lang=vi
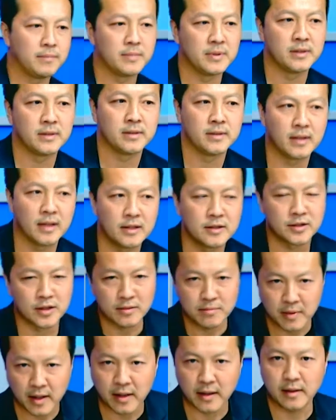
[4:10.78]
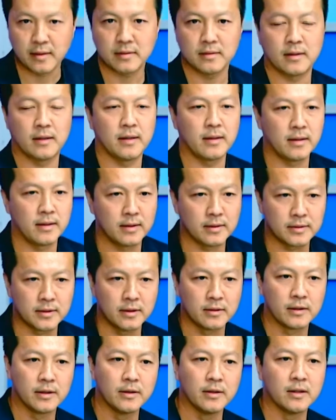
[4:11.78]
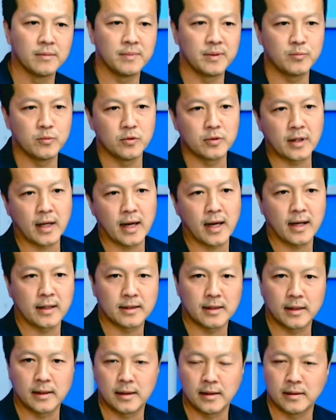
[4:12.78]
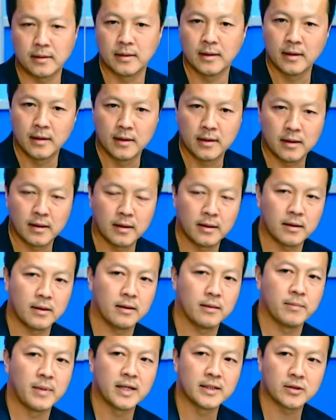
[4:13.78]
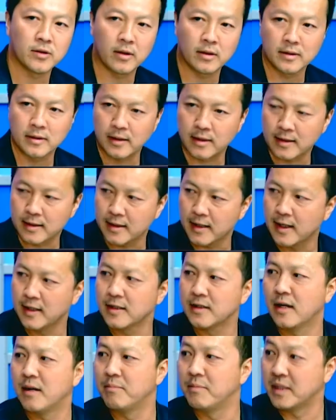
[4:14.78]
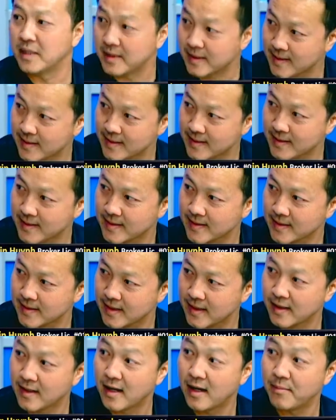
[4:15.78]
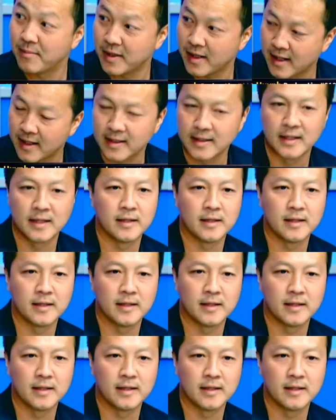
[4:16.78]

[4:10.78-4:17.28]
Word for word: mình nên chuẩn bị uh, thường thường mình mua nhà thì uh, based on gì income mình, ừ. income ha.